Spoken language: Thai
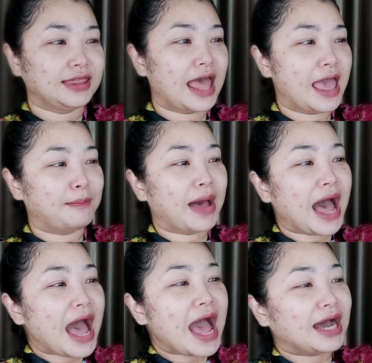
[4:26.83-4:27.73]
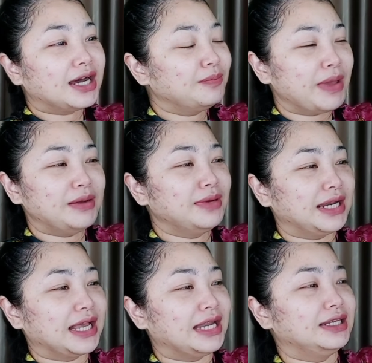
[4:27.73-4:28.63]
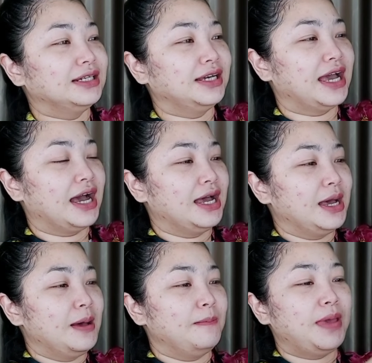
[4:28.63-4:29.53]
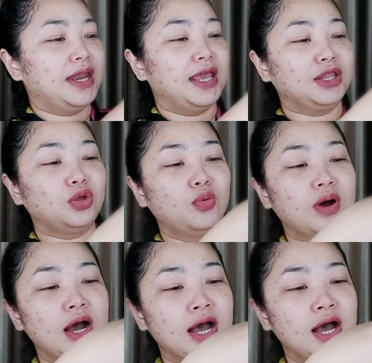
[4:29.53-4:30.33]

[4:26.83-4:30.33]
แต่ผ้าคือเป็นเหมือนกันเลยอะ่ะเป็นไอตัว